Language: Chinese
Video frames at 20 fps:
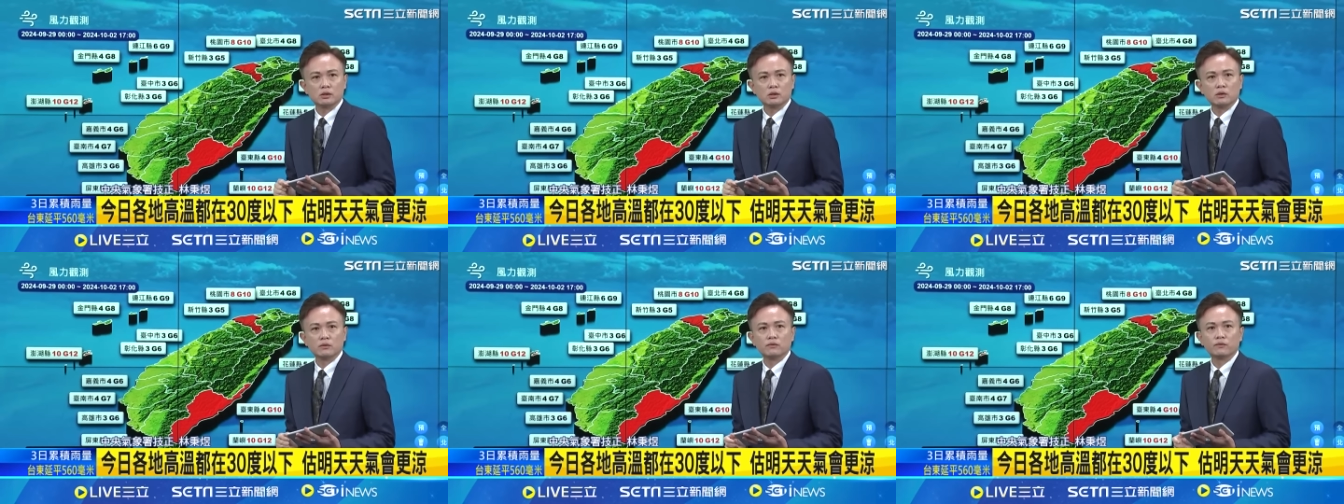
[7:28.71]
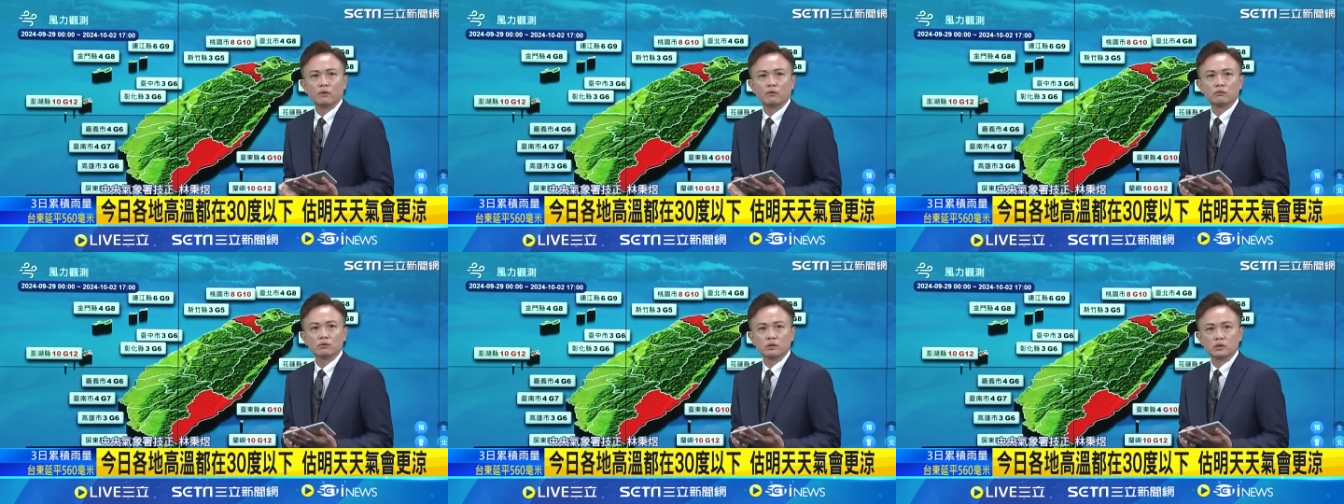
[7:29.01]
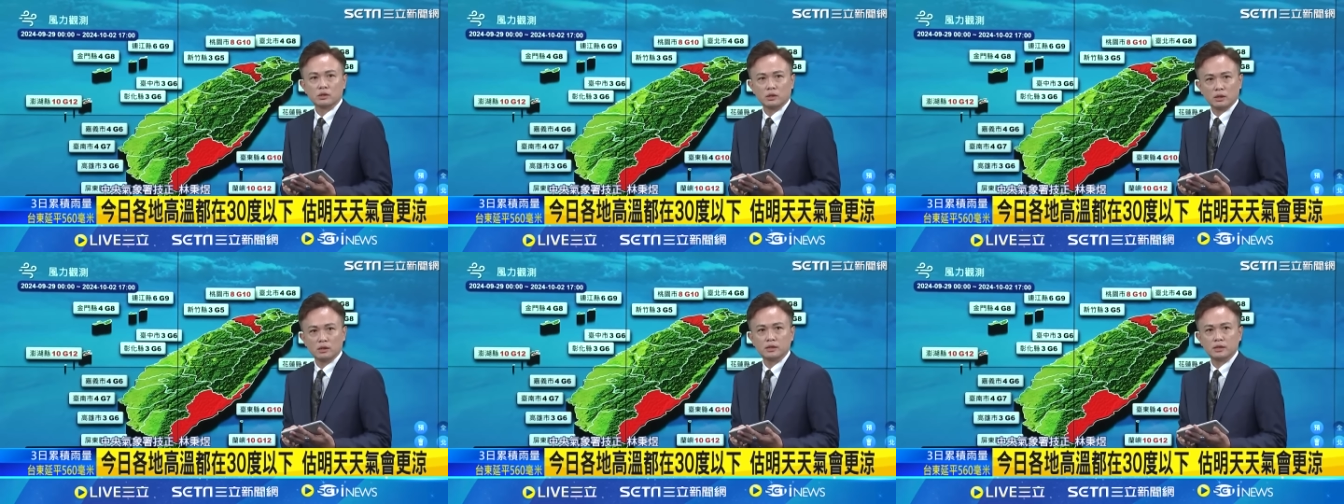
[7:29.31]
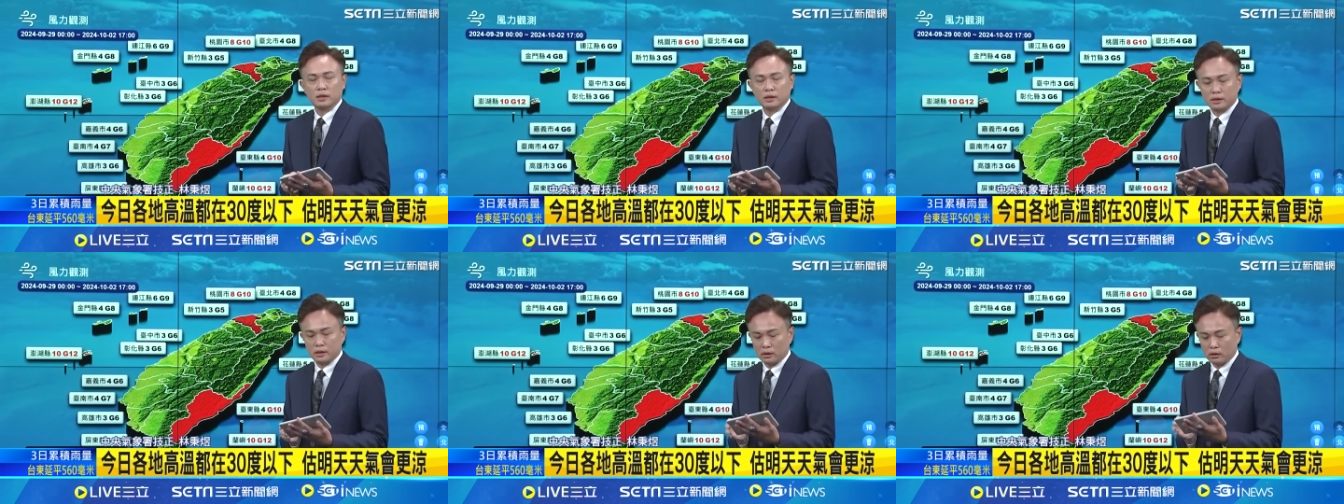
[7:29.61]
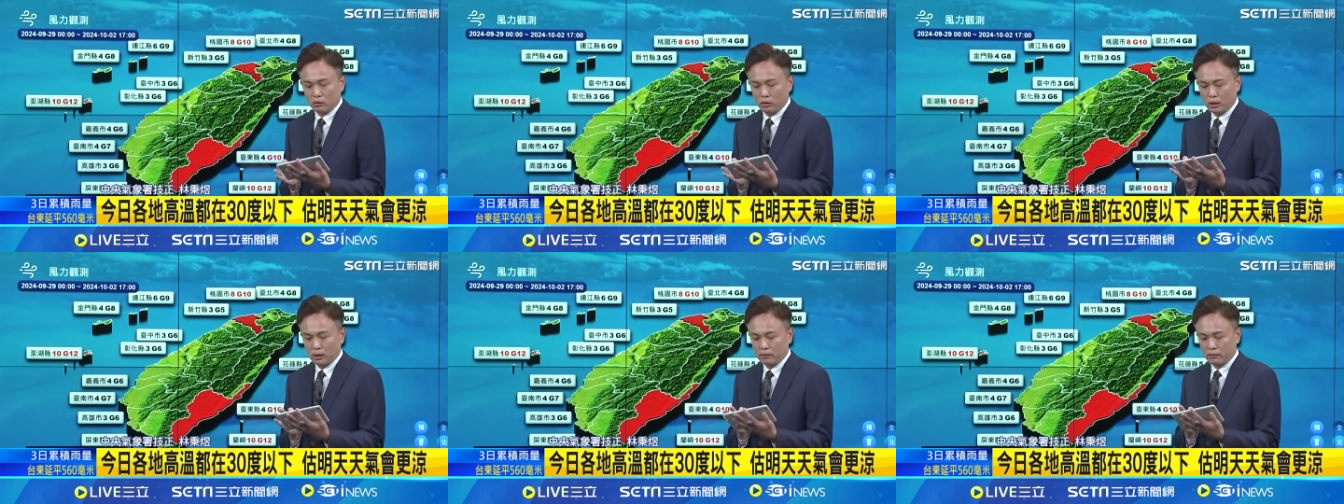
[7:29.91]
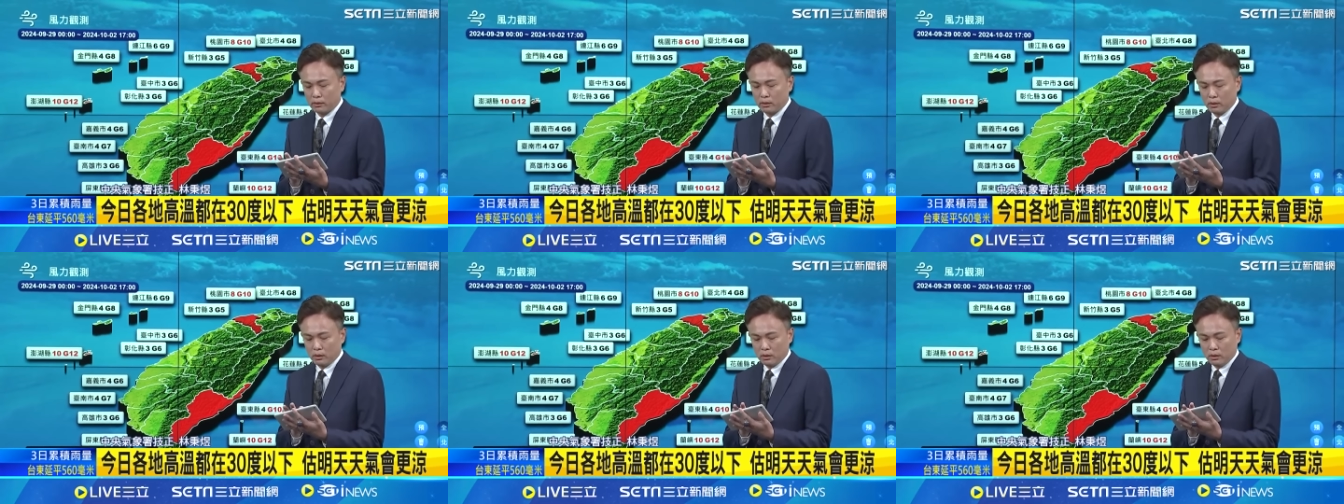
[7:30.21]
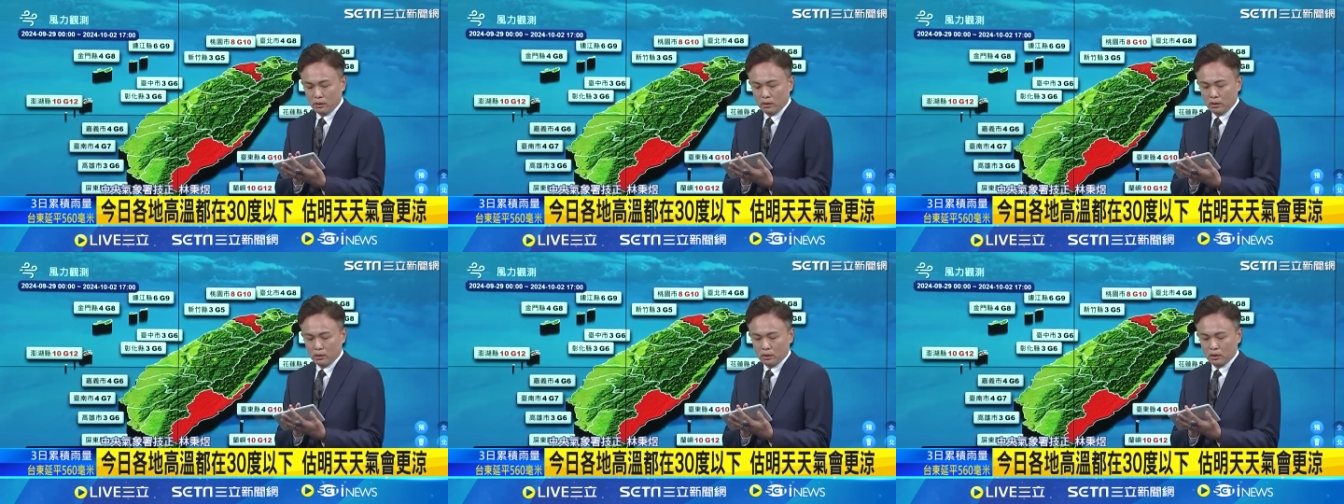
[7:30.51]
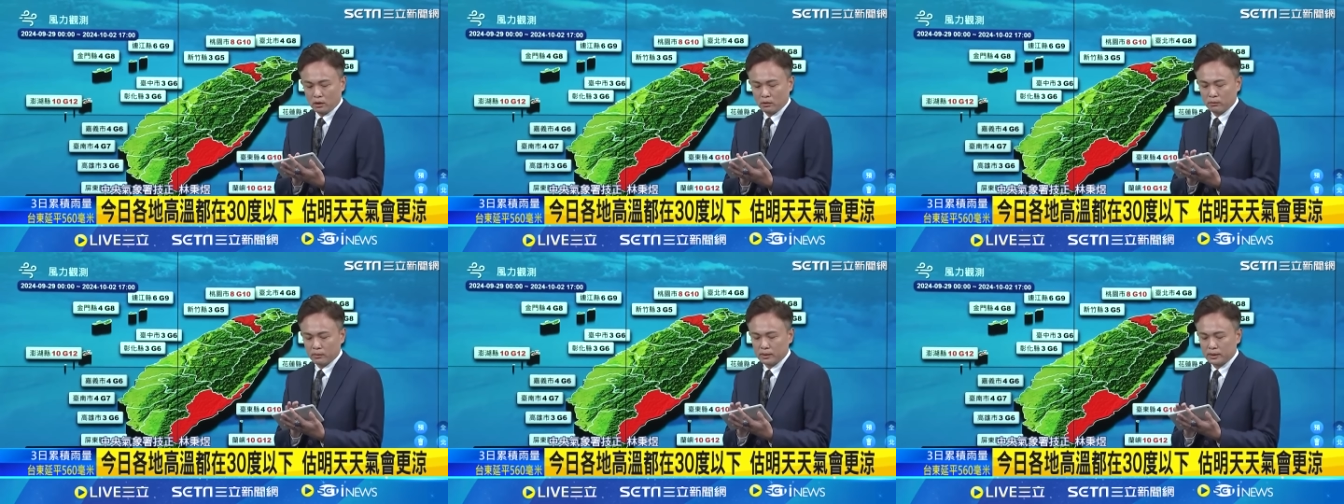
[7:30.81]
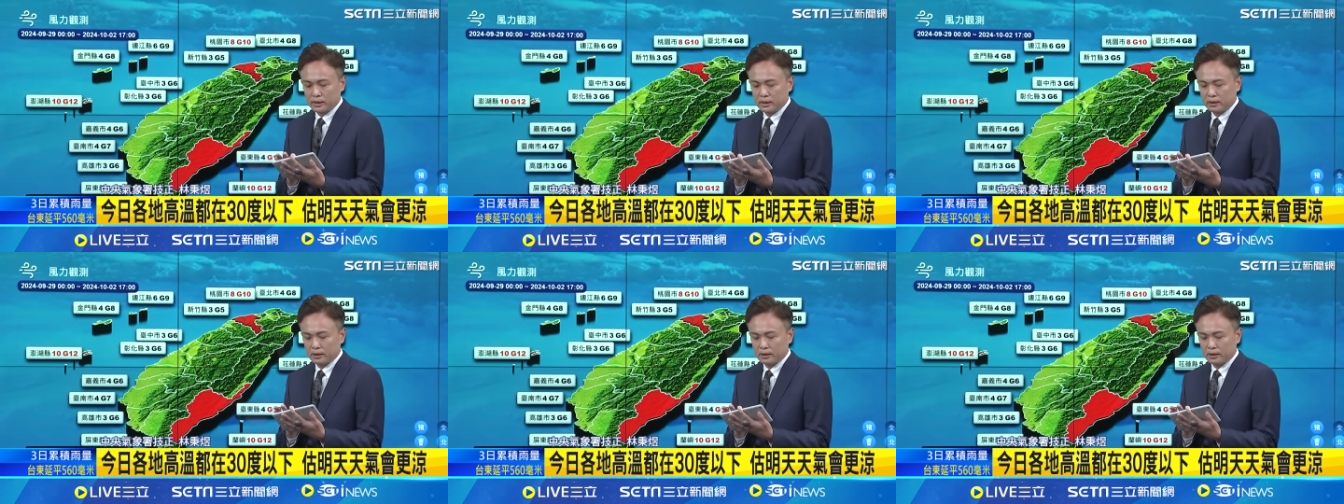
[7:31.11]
阵风十二级的情况。那我们